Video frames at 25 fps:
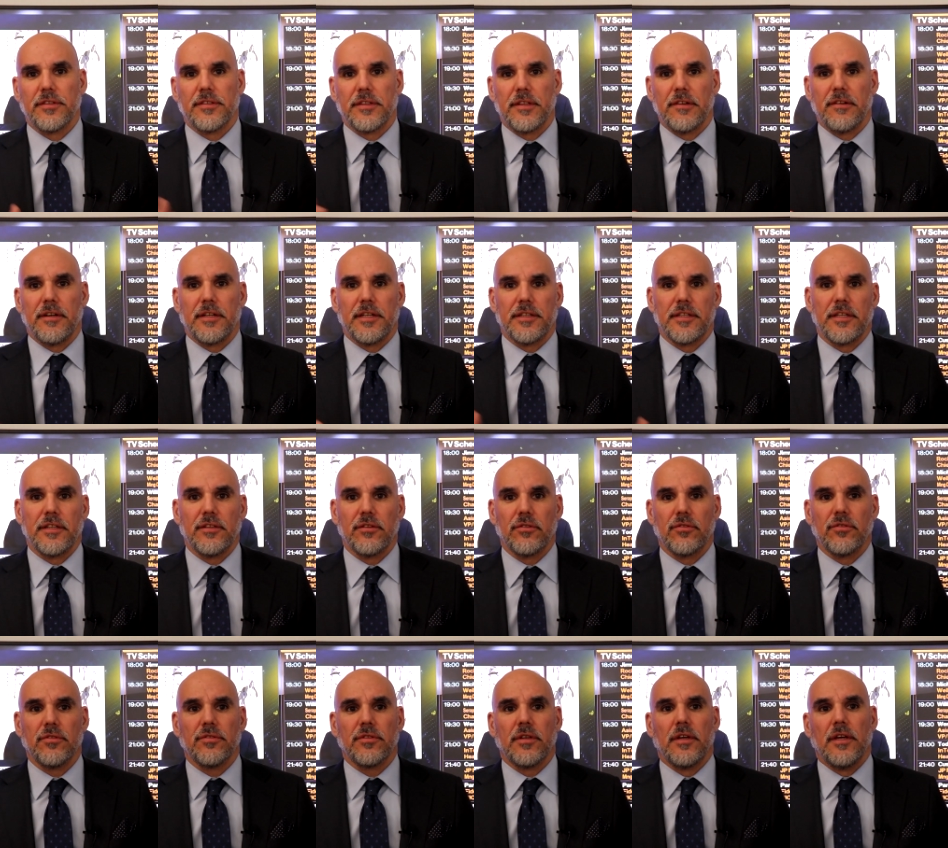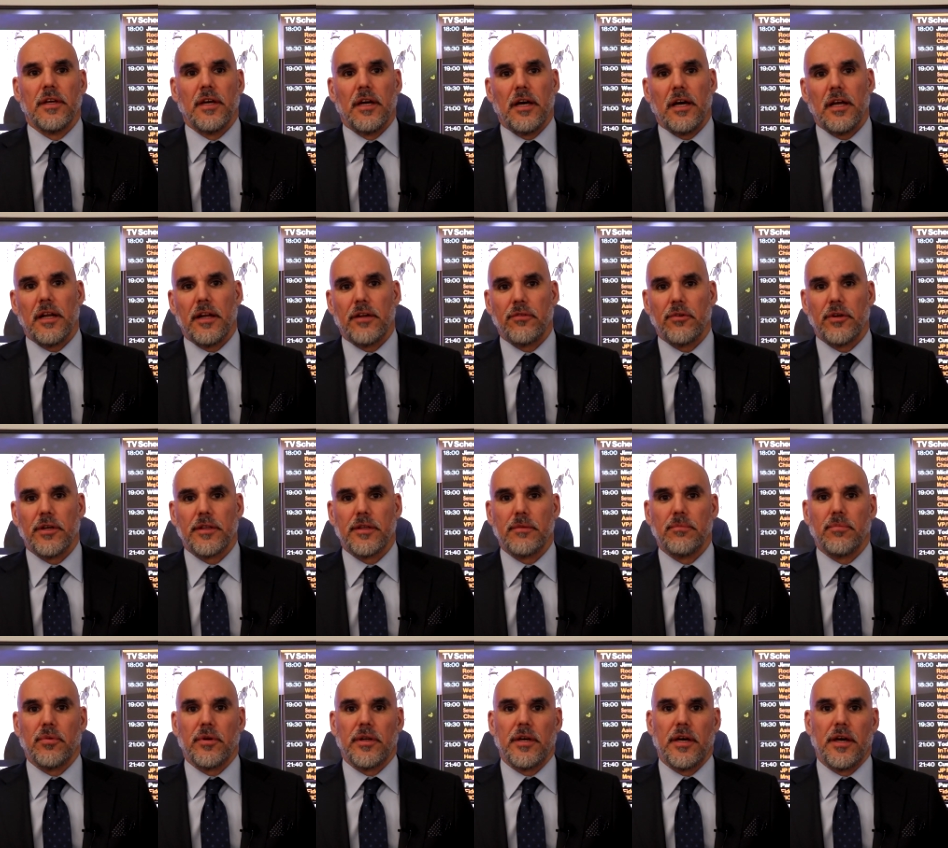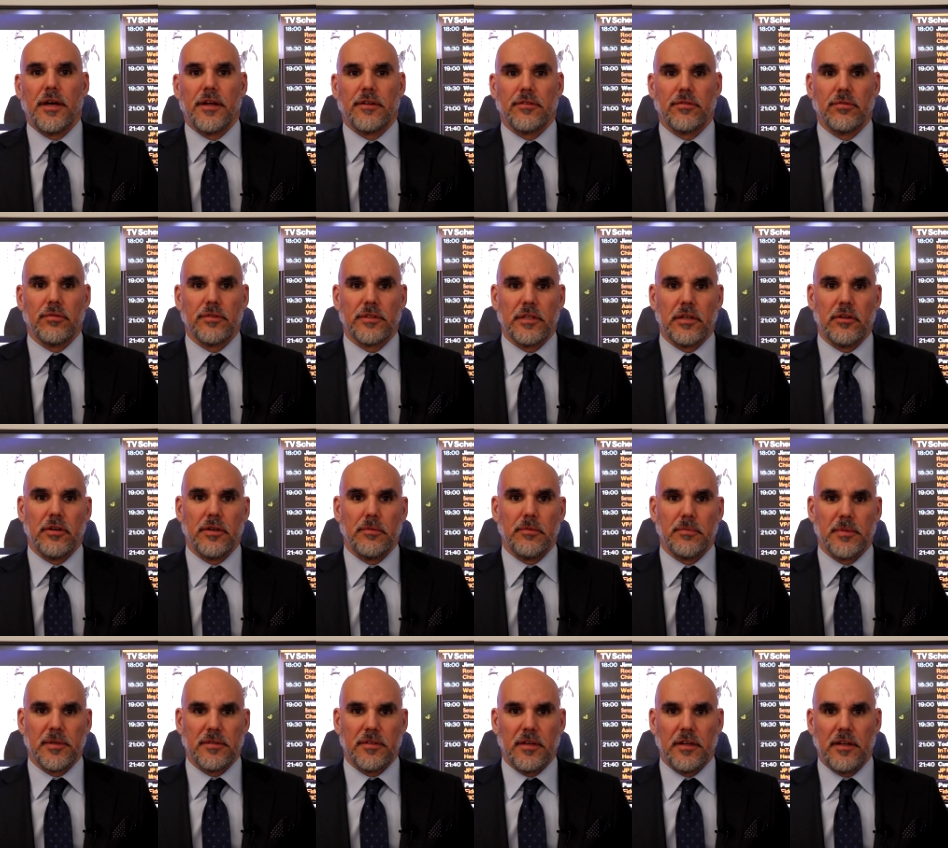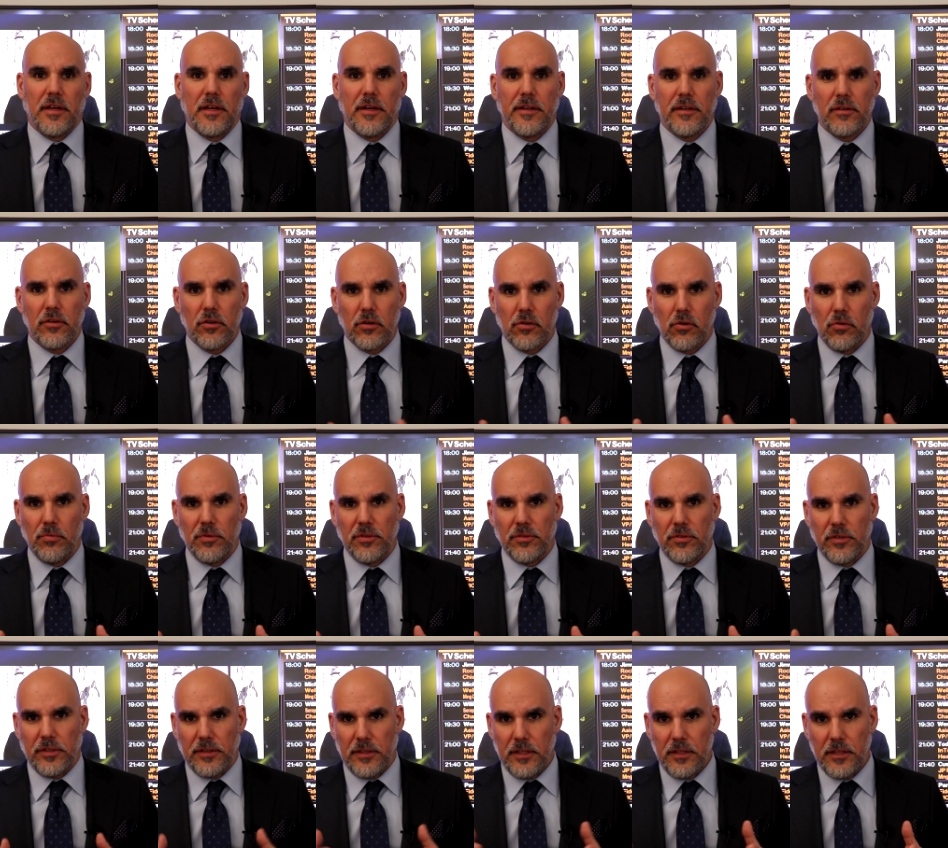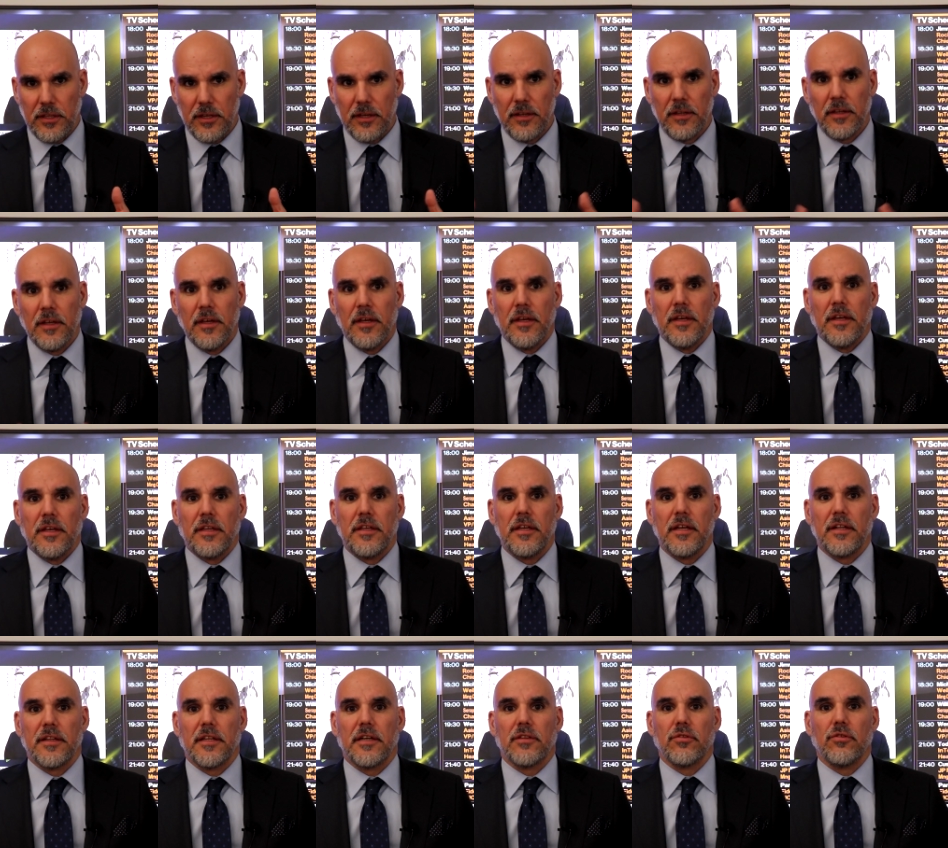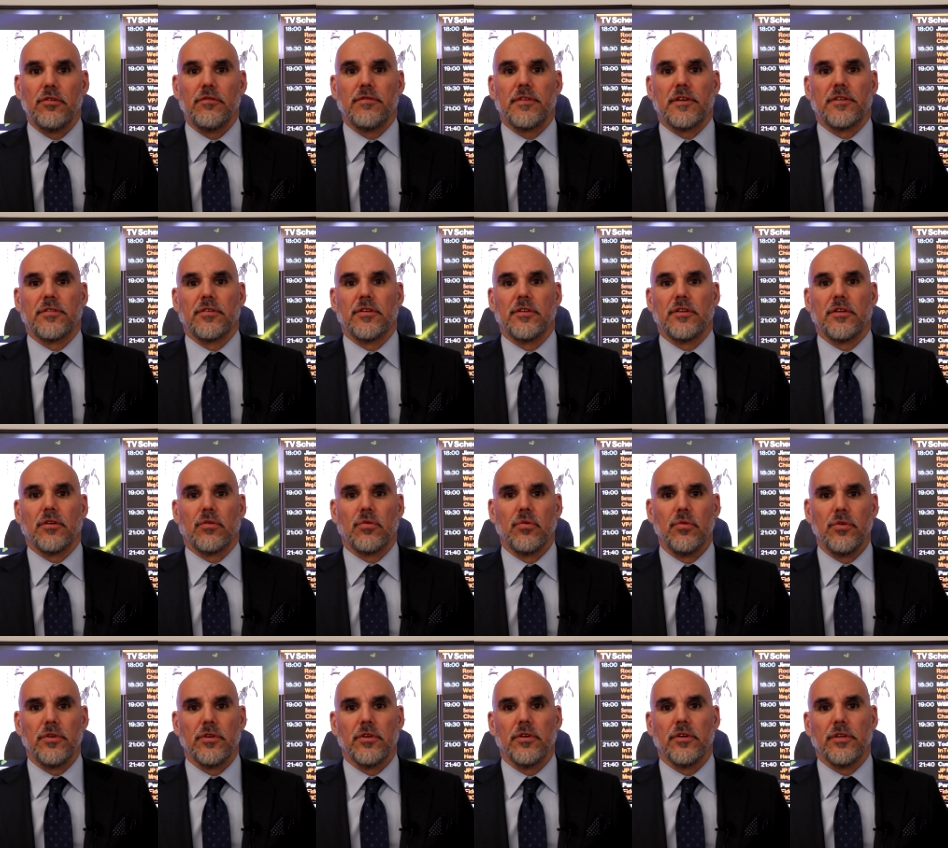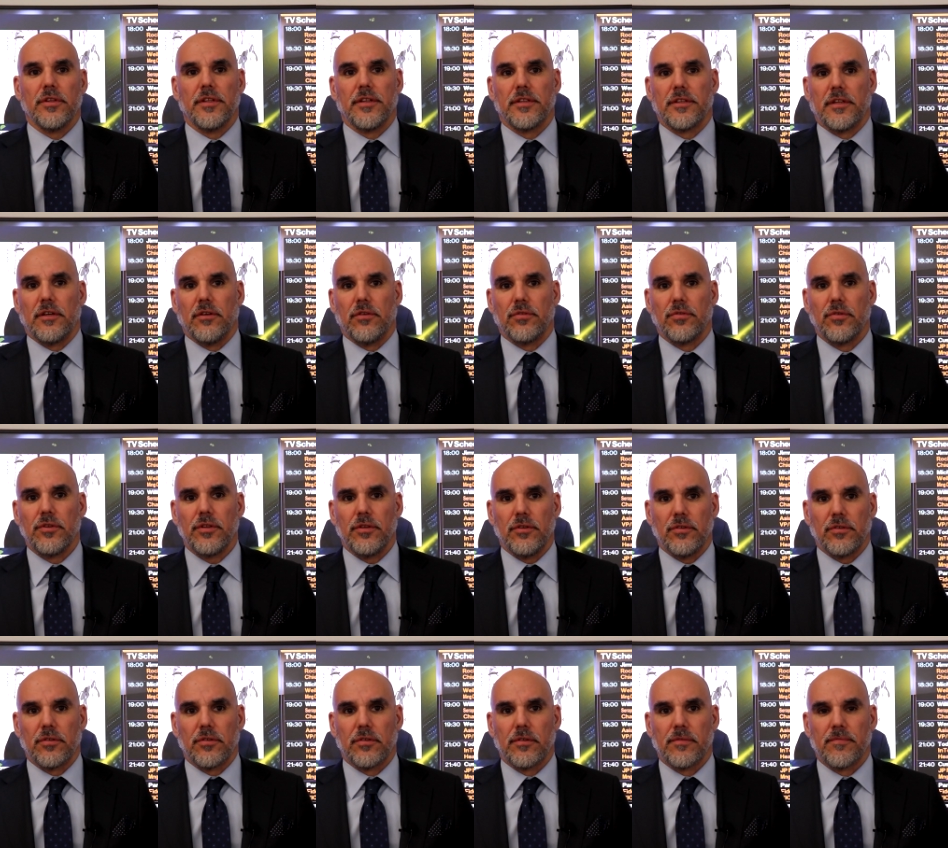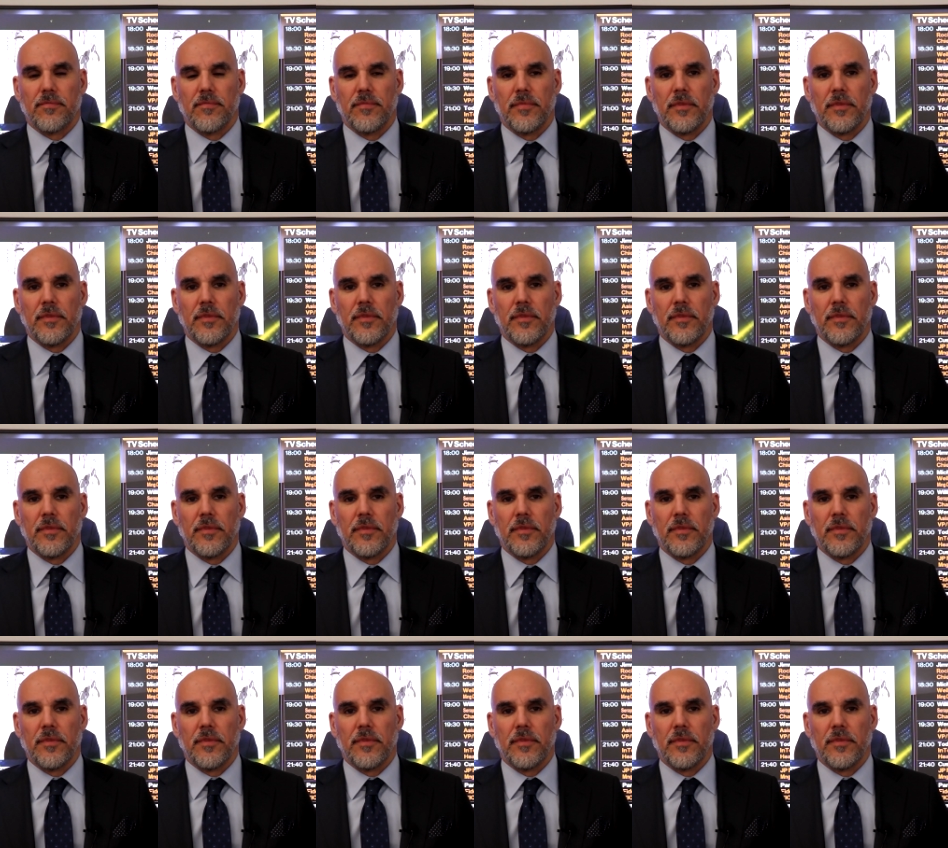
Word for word: estaban atentos a la nueva temporada de resultados empresariales que comenzó este día y el dato de inflación de junio de Estados Unidos.